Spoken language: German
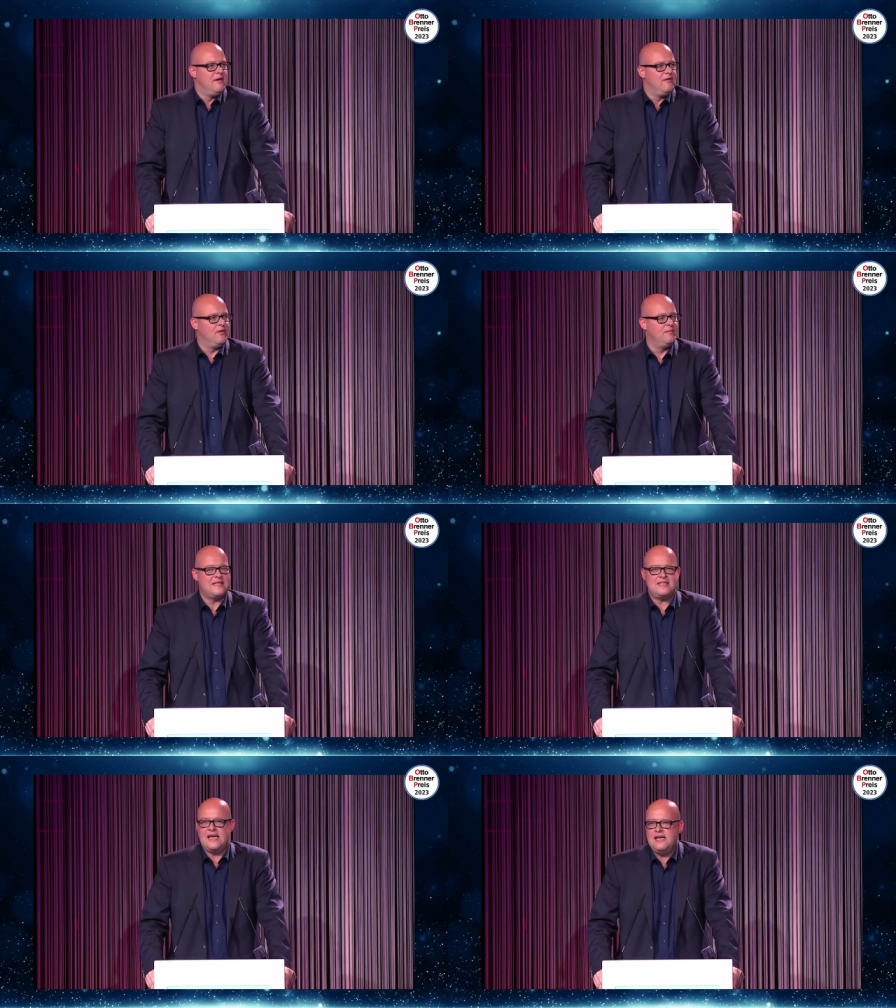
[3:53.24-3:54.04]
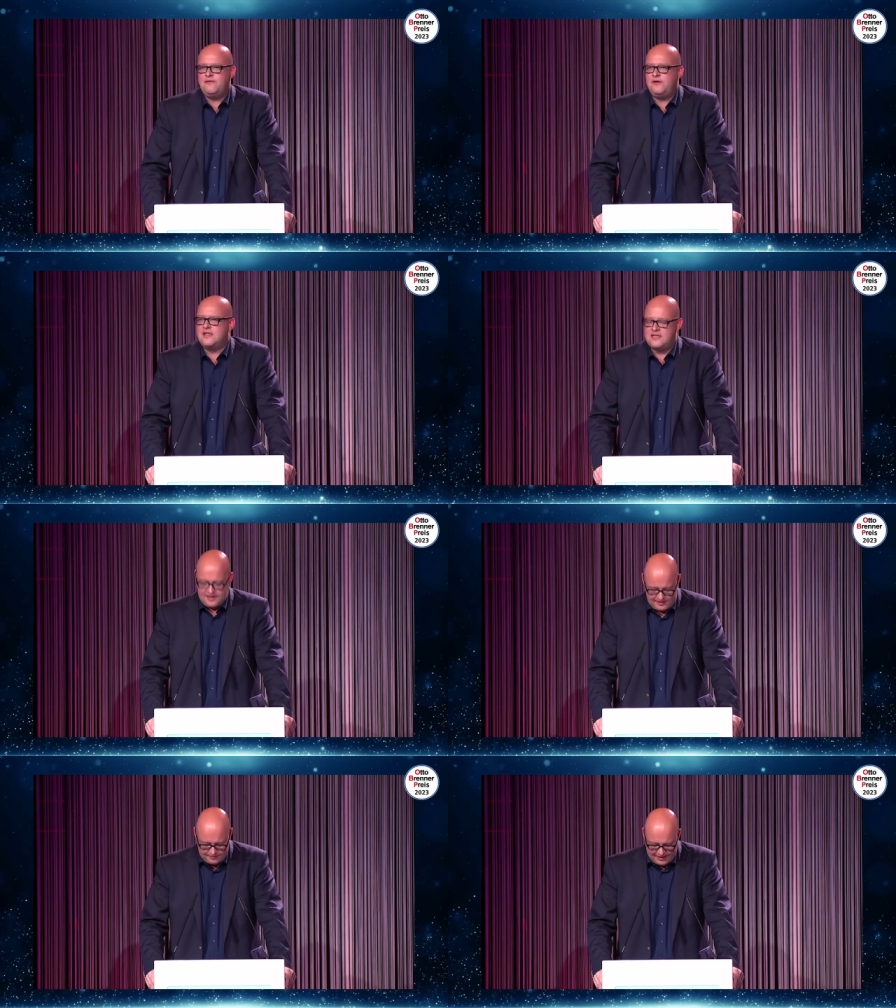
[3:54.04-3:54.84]
von Mäzenen
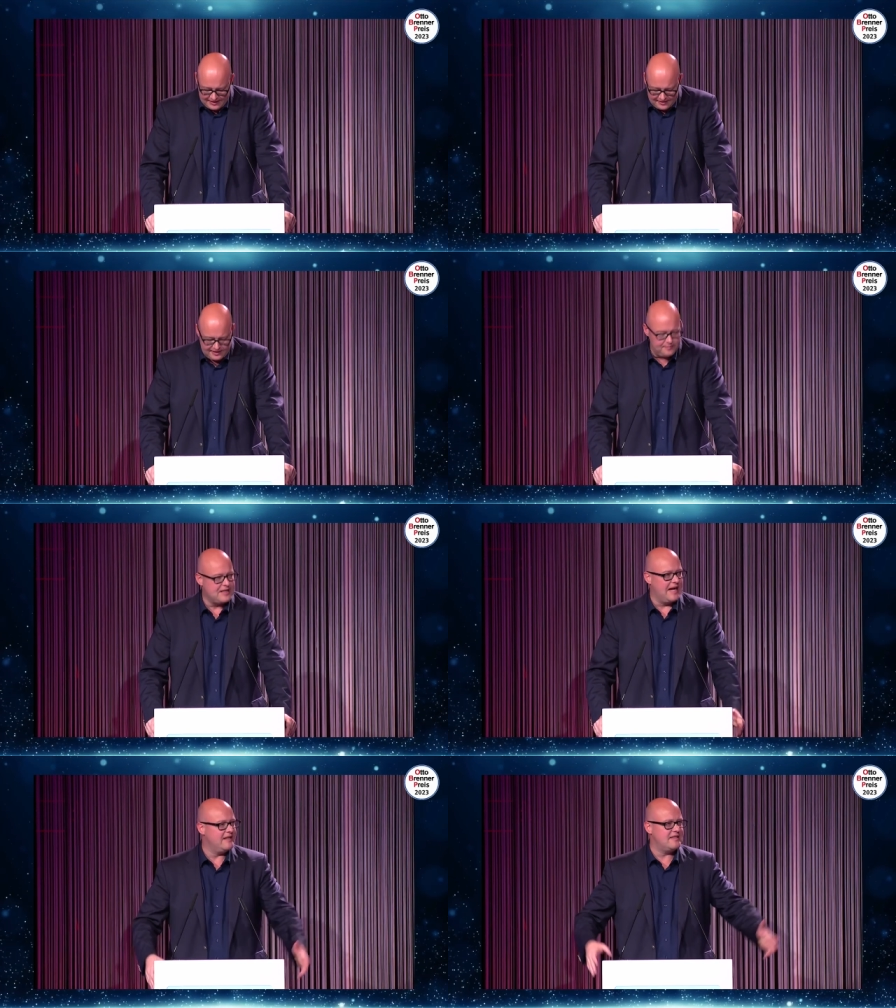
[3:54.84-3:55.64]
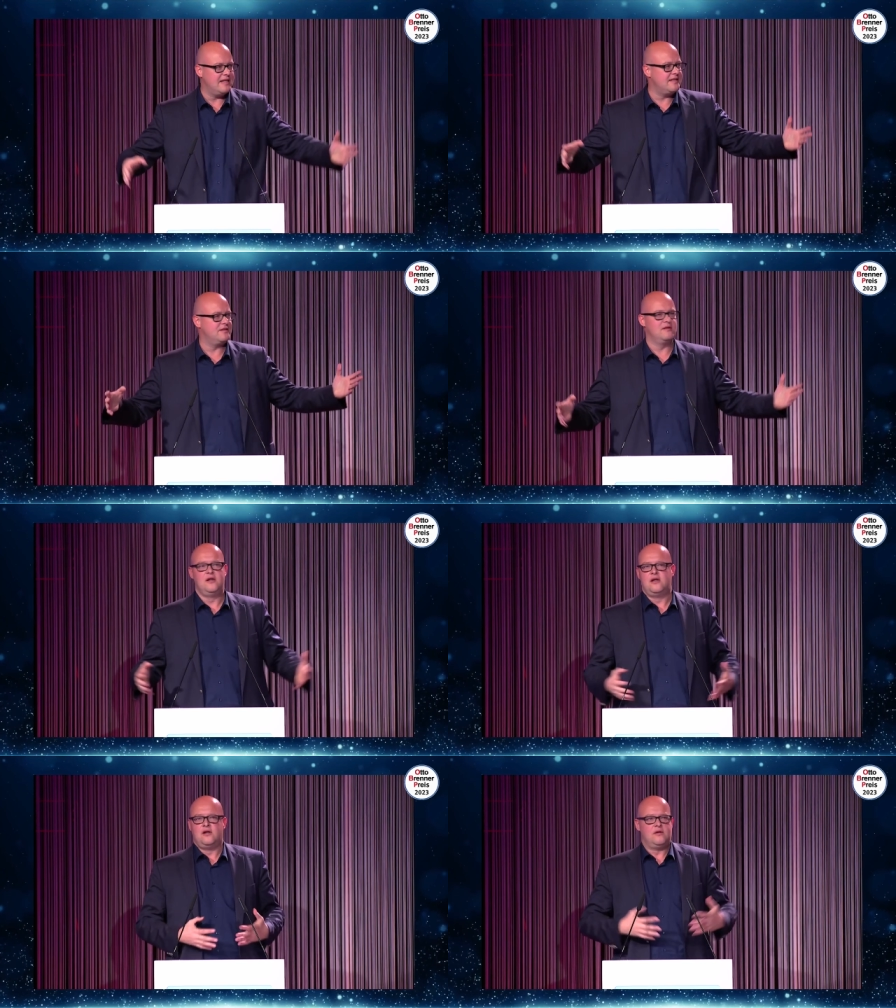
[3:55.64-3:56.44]
finanzierten Medien. Da gibt es einerseits
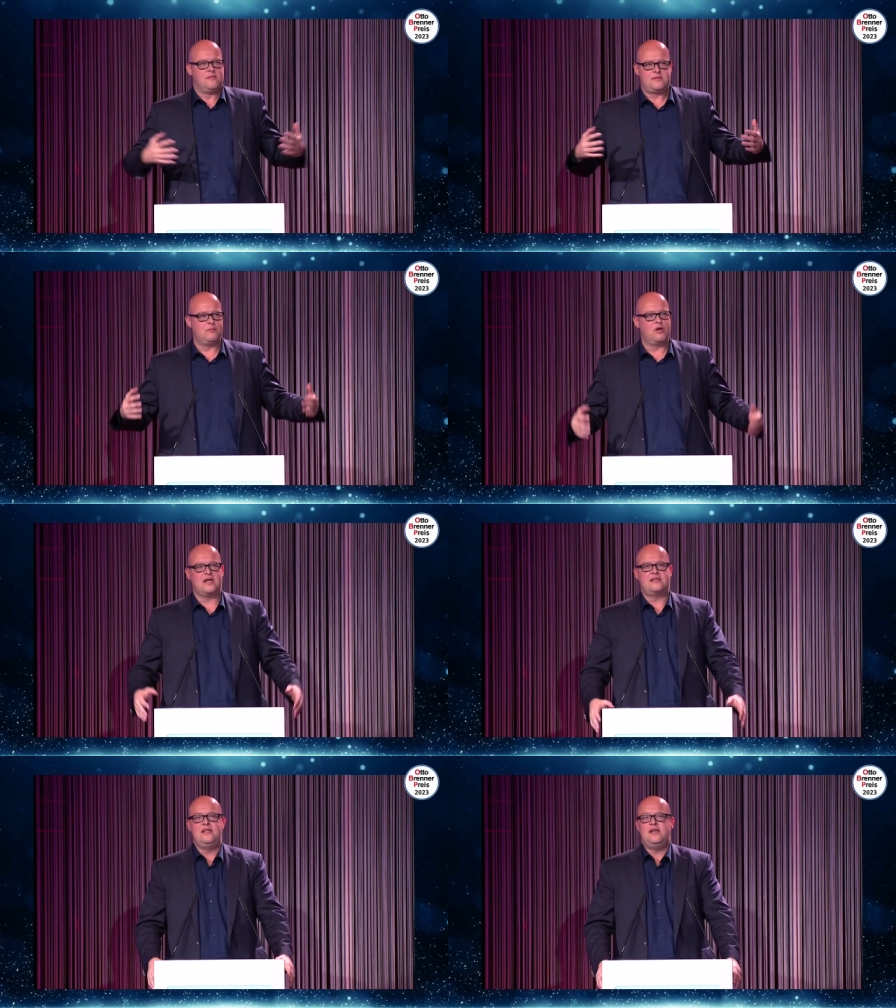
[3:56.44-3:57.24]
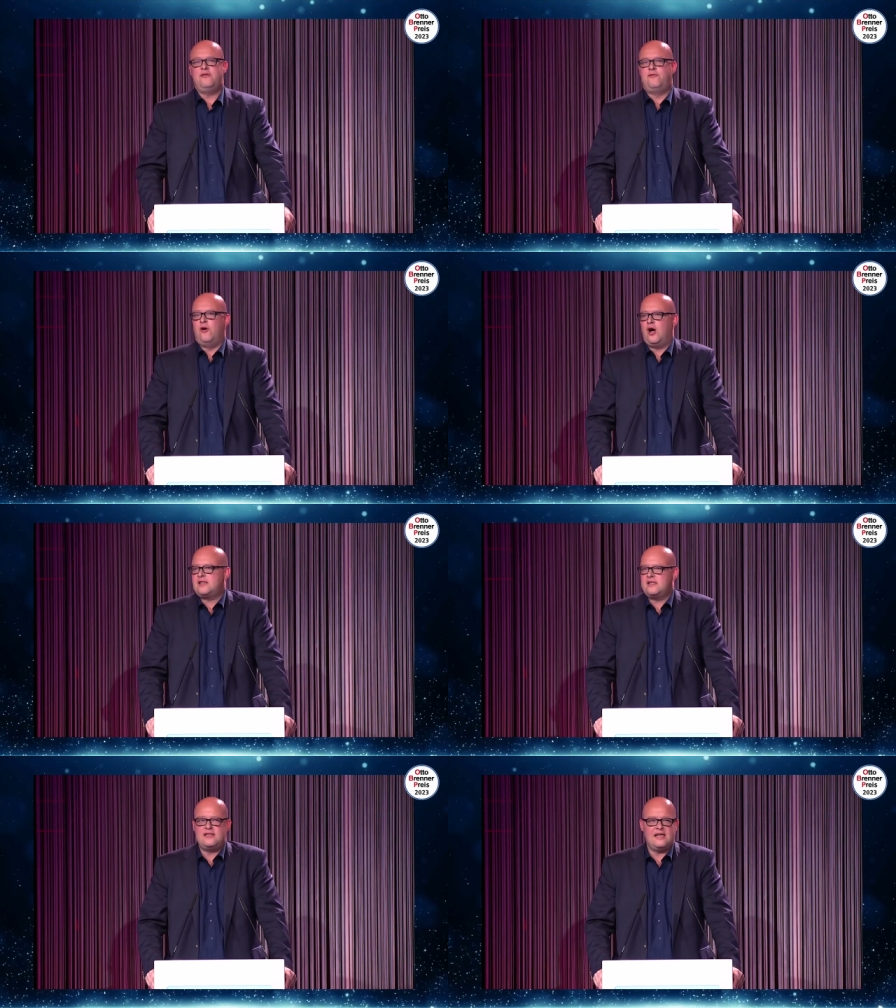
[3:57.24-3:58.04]

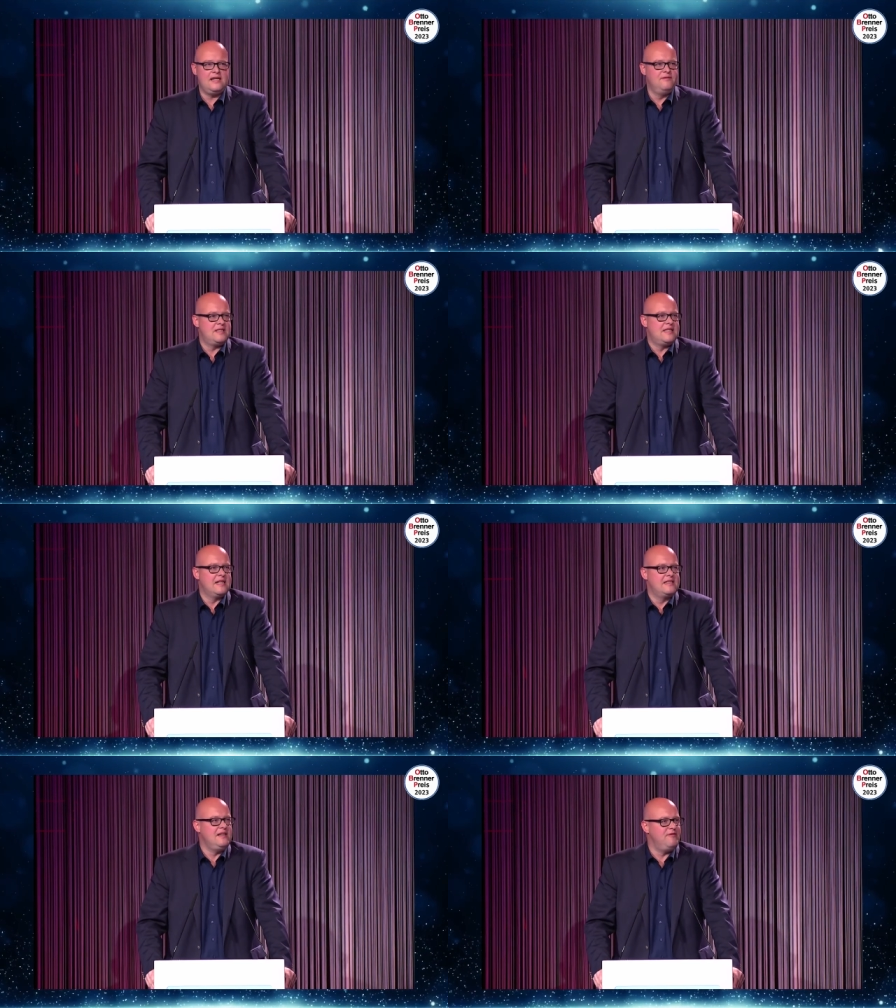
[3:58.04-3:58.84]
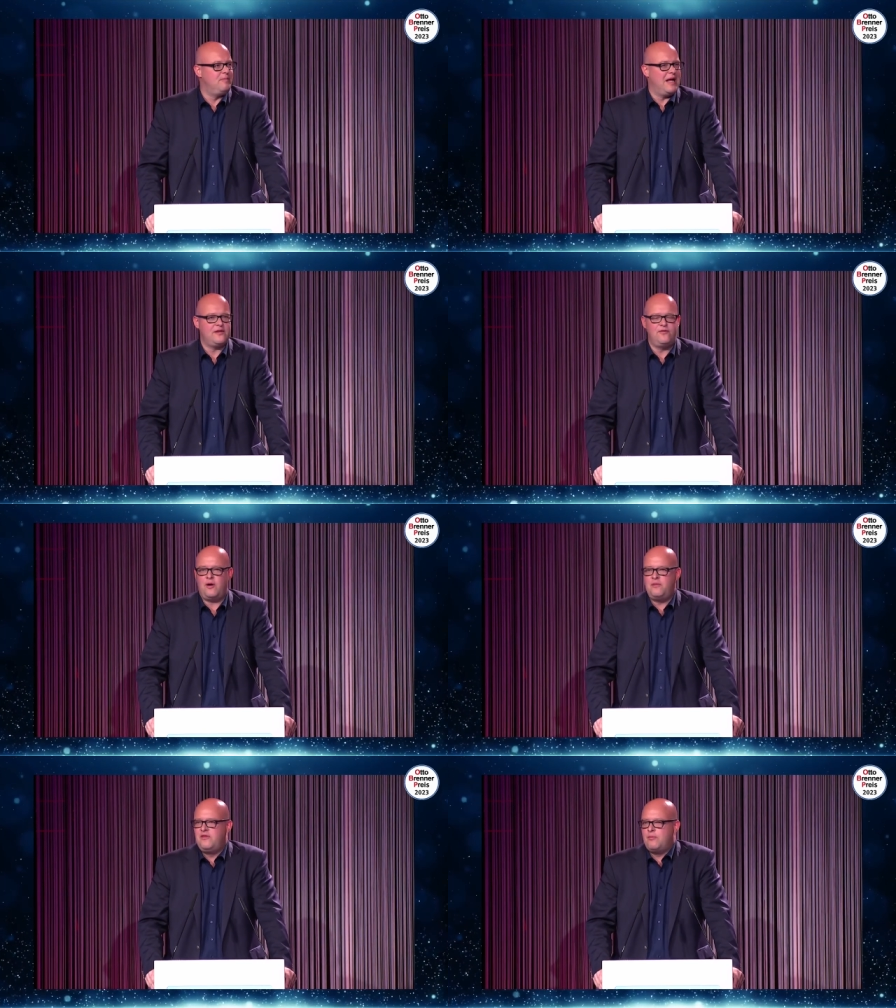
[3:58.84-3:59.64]
demokratiefördernde
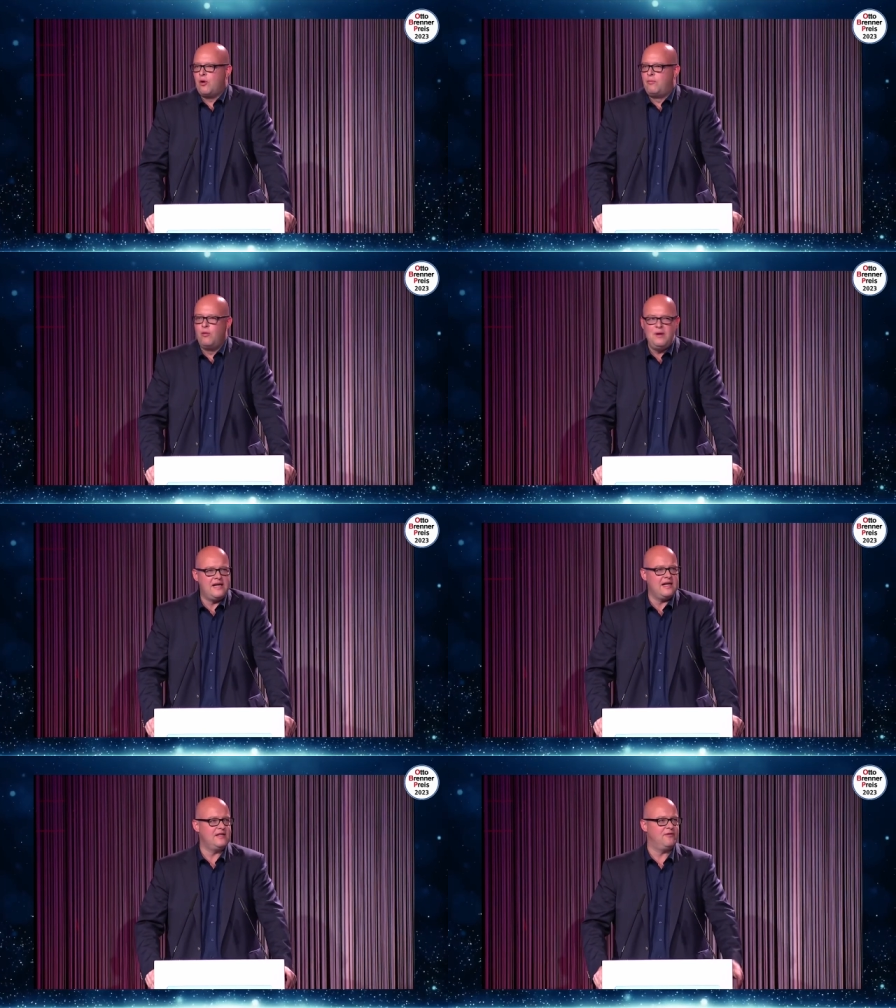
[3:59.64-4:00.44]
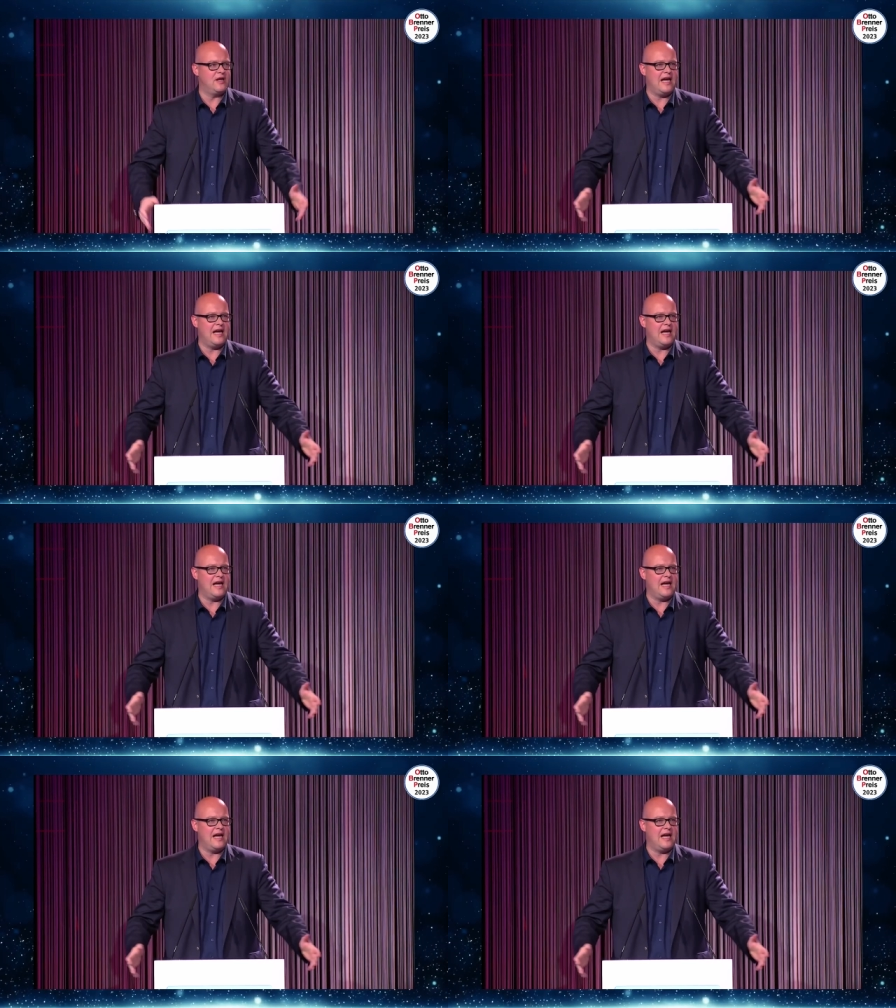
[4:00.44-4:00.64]
Investigativplattformen wie ProPublica, die von